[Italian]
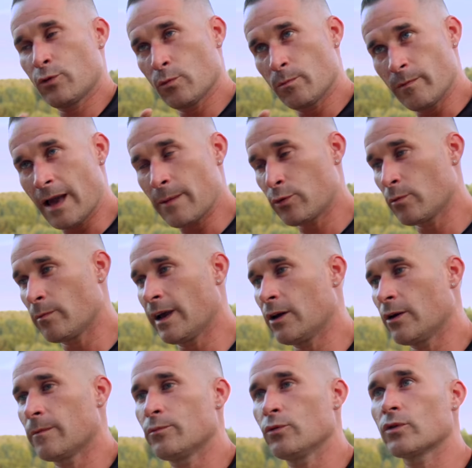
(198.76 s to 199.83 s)
più, è più
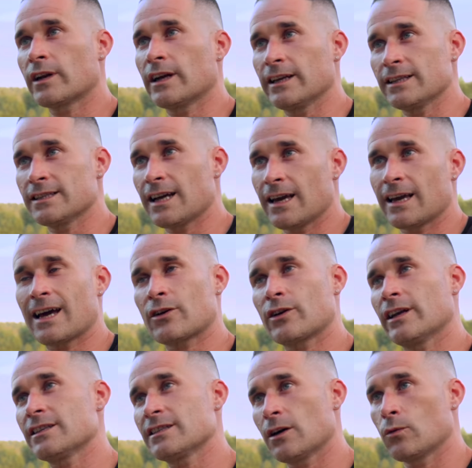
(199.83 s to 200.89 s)
bello, è più organizzato, è
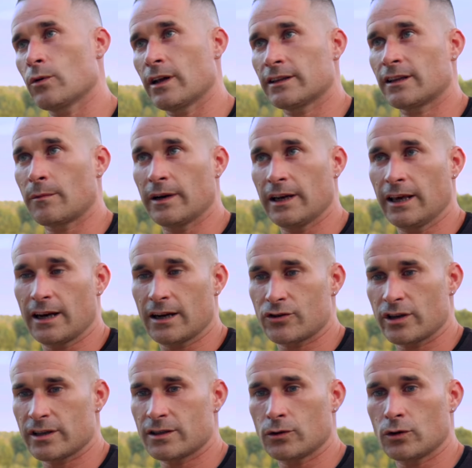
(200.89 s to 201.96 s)
organizzato in un'altra maniera,
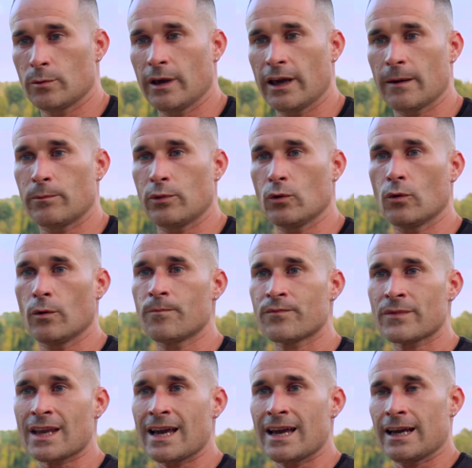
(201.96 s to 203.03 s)
cioè secondo me è più,
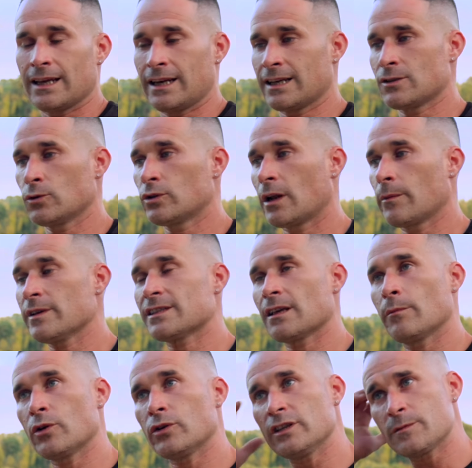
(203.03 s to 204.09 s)
innanzitutto la pista è
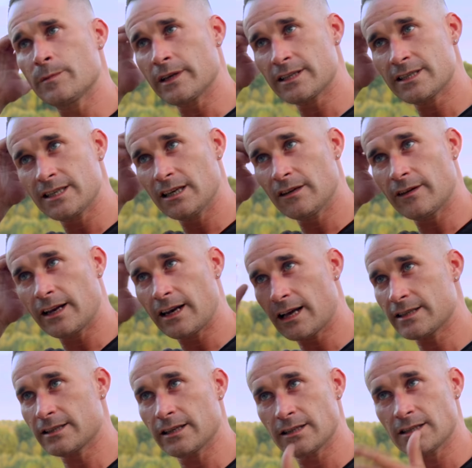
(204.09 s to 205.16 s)
meno dispersiva,
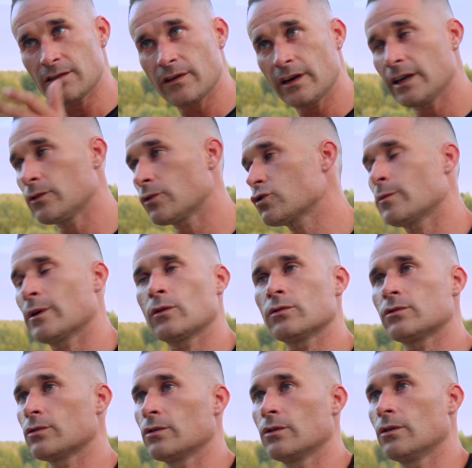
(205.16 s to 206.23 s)
là se si vede, insomma è
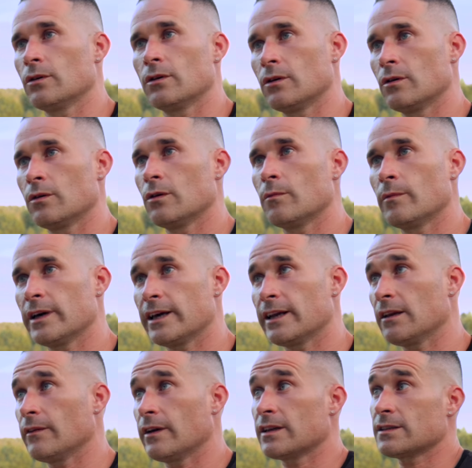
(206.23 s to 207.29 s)
tutto in maniera
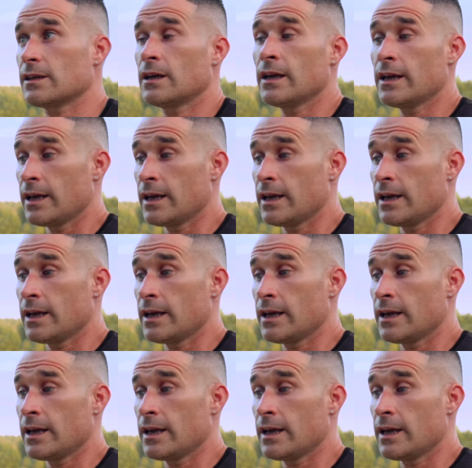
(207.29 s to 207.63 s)
diversa.